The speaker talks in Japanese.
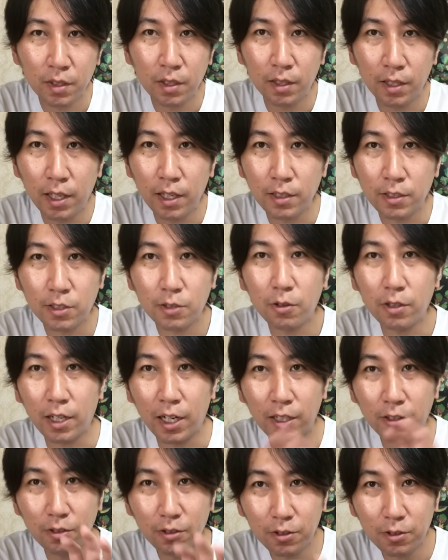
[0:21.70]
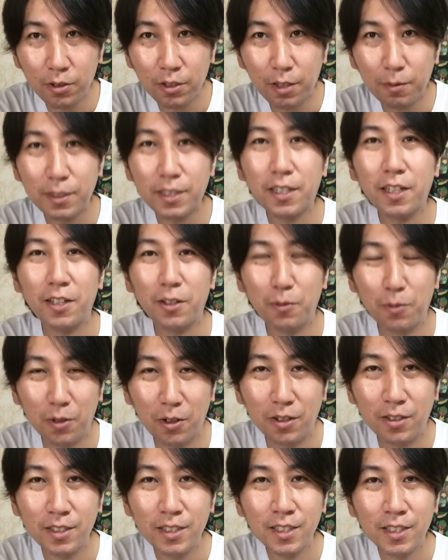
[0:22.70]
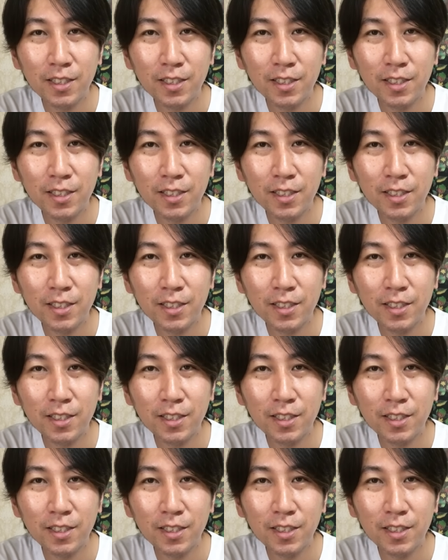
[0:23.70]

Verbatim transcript: ねすごい軽く言ってますけれども